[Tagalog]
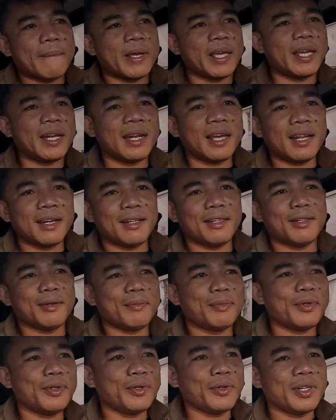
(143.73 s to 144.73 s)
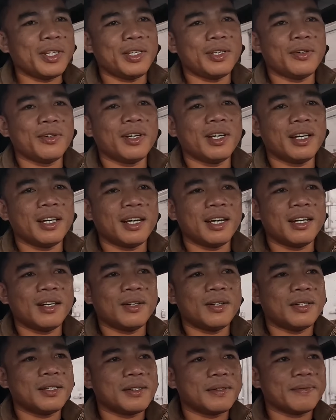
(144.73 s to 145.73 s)
ayan nandito po yung inyong uh,
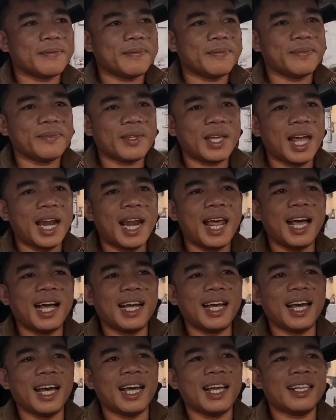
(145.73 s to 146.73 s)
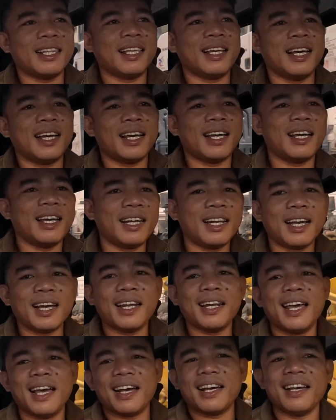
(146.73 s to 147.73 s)
ano, alaga at uh,
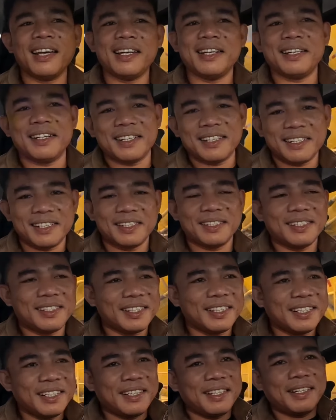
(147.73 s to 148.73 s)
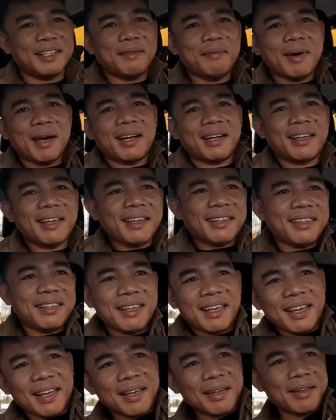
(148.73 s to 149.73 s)
anak-anakan ng market
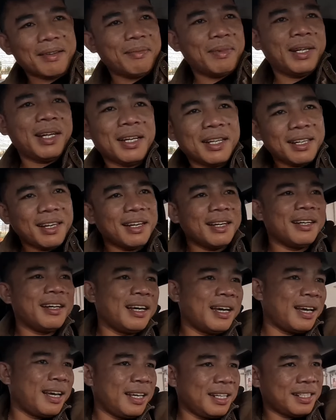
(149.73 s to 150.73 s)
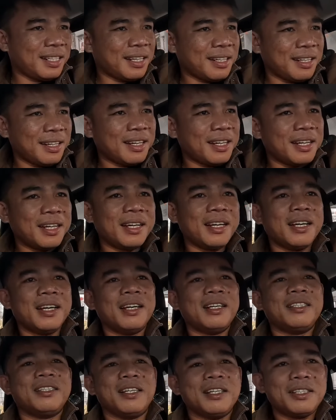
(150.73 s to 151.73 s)
uh, bilang ilang uh, isang
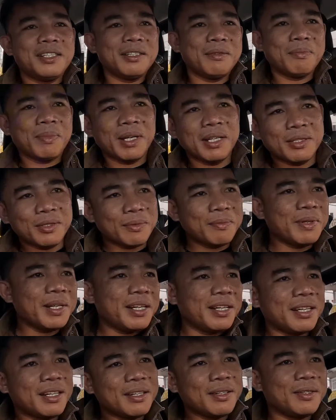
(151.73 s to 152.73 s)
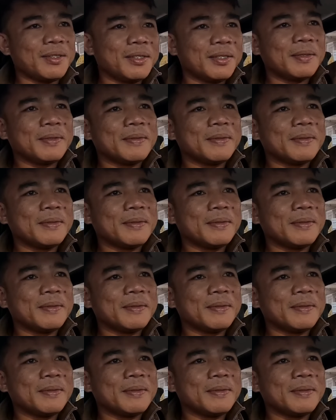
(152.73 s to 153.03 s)
uh, steel sheet pile supplier no